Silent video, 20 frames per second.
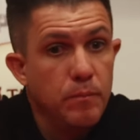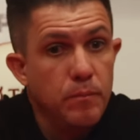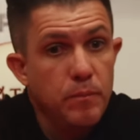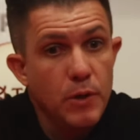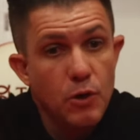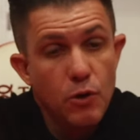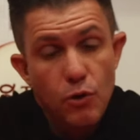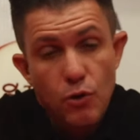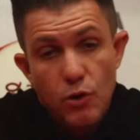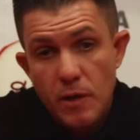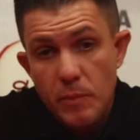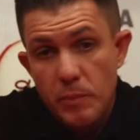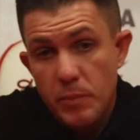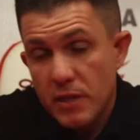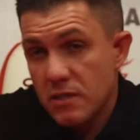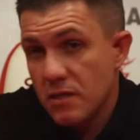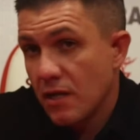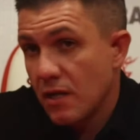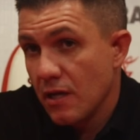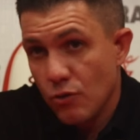Pero lo que
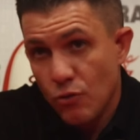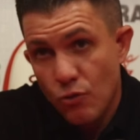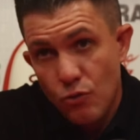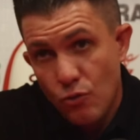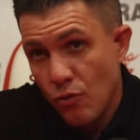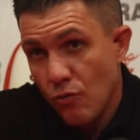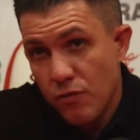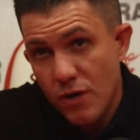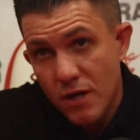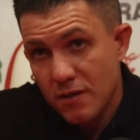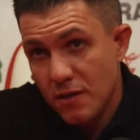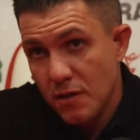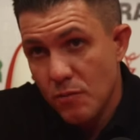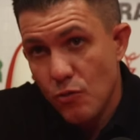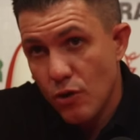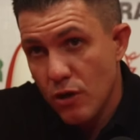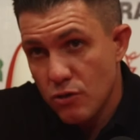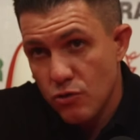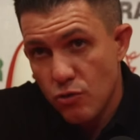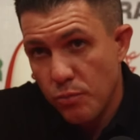pasa es que no
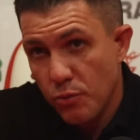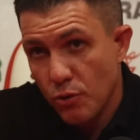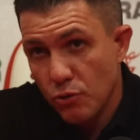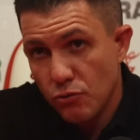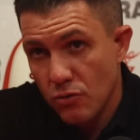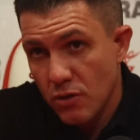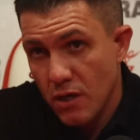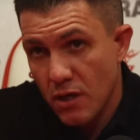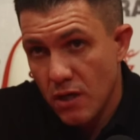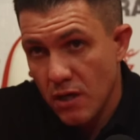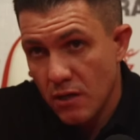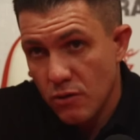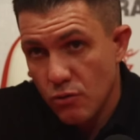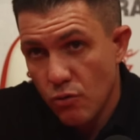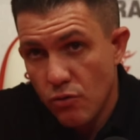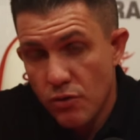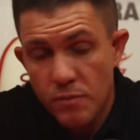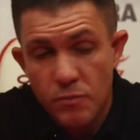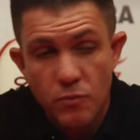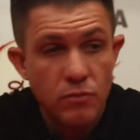convertimos las oportunidades que
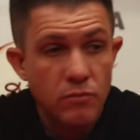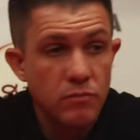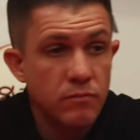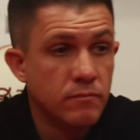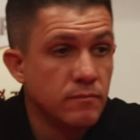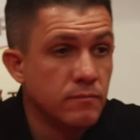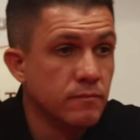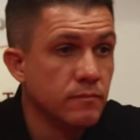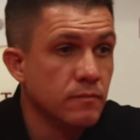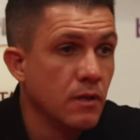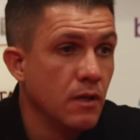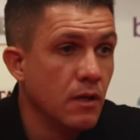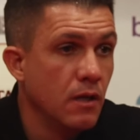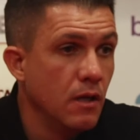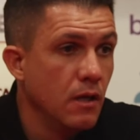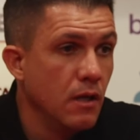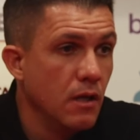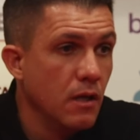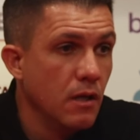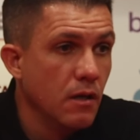tuvimos.
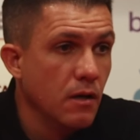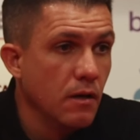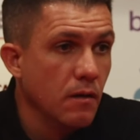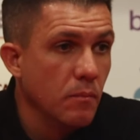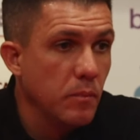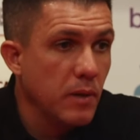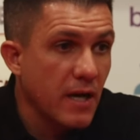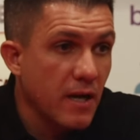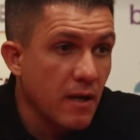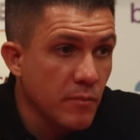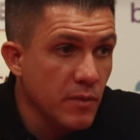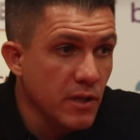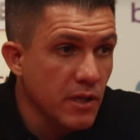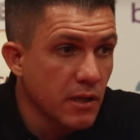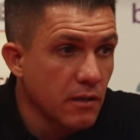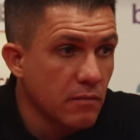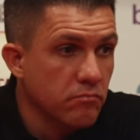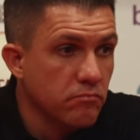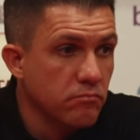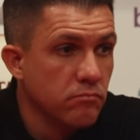Para
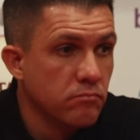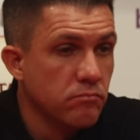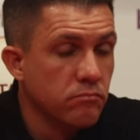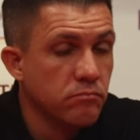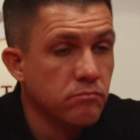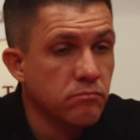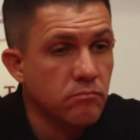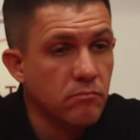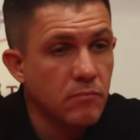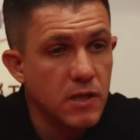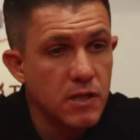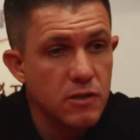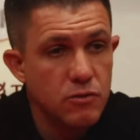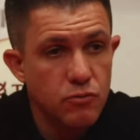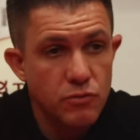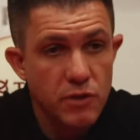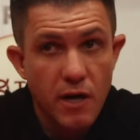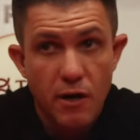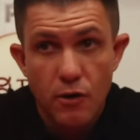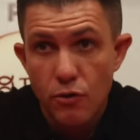mí es
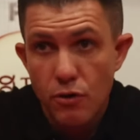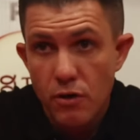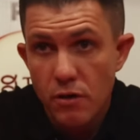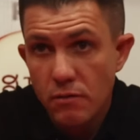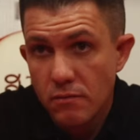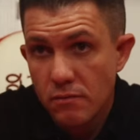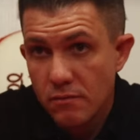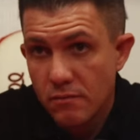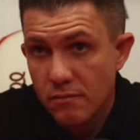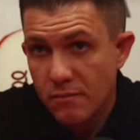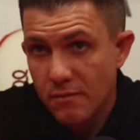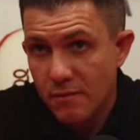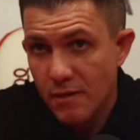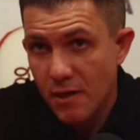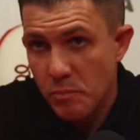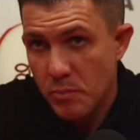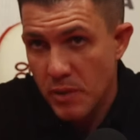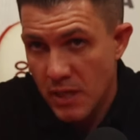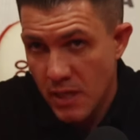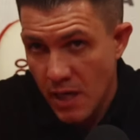un error el
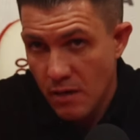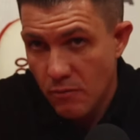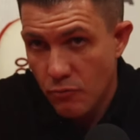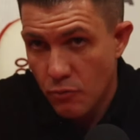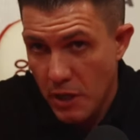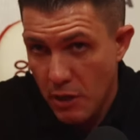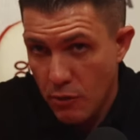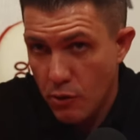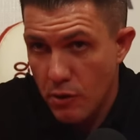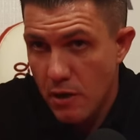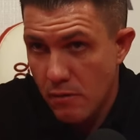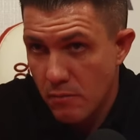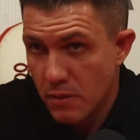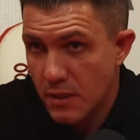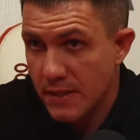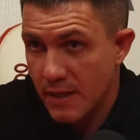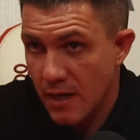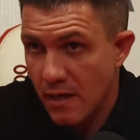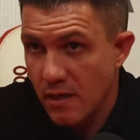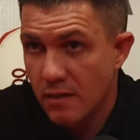penal, un error
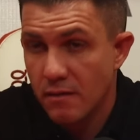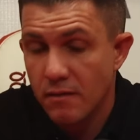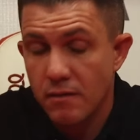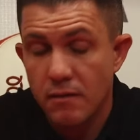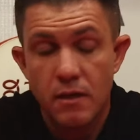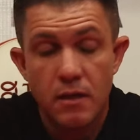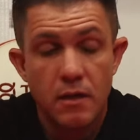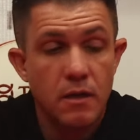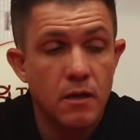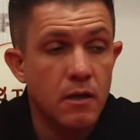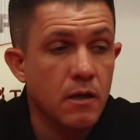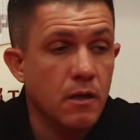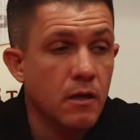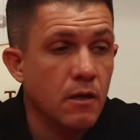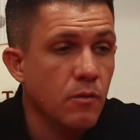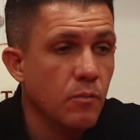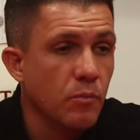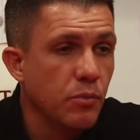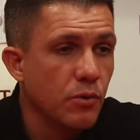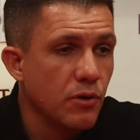arbitral,
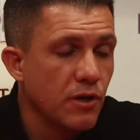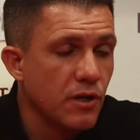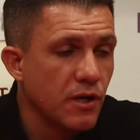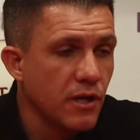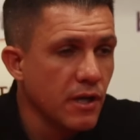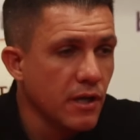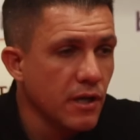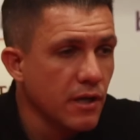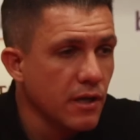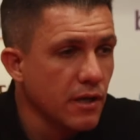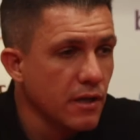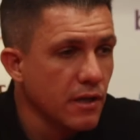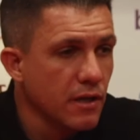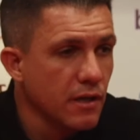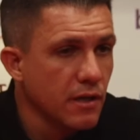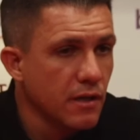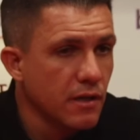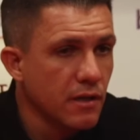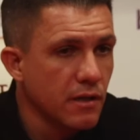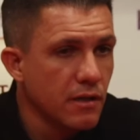
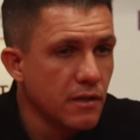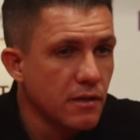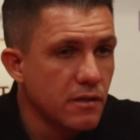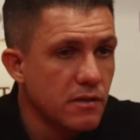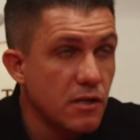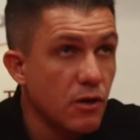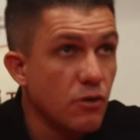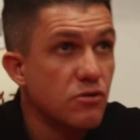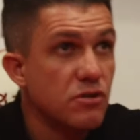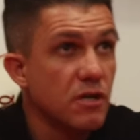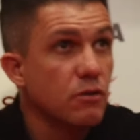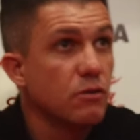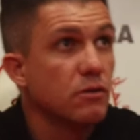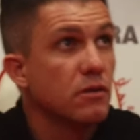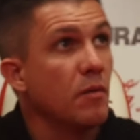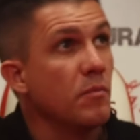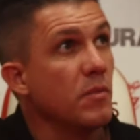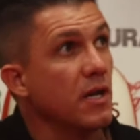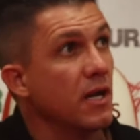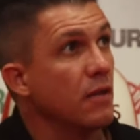porque Saucedo
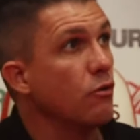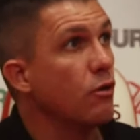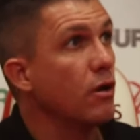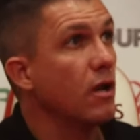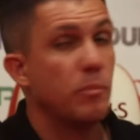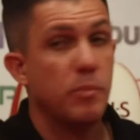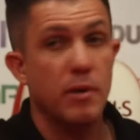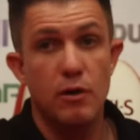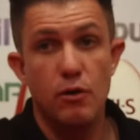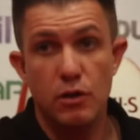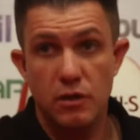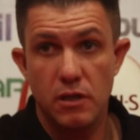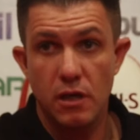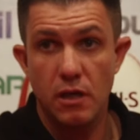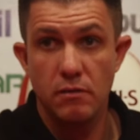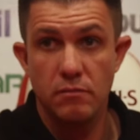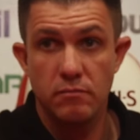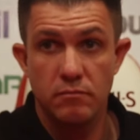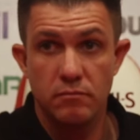está mirando la pelota,